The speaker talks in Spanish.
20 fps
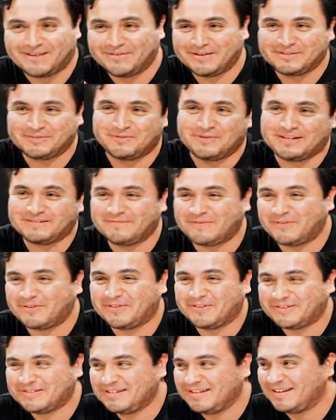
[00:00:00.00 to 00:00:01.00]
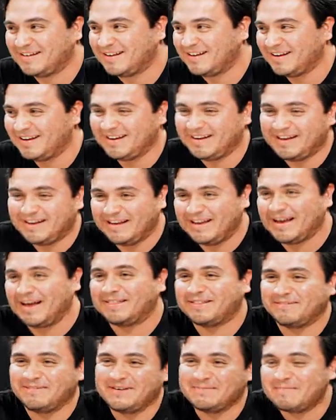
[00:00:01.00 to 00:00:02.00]
donde subías fotos y, ya
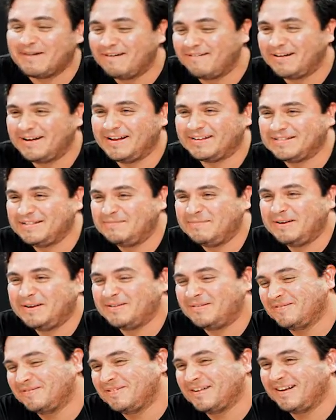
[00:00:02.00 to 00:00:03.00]
te firmaban y así, pero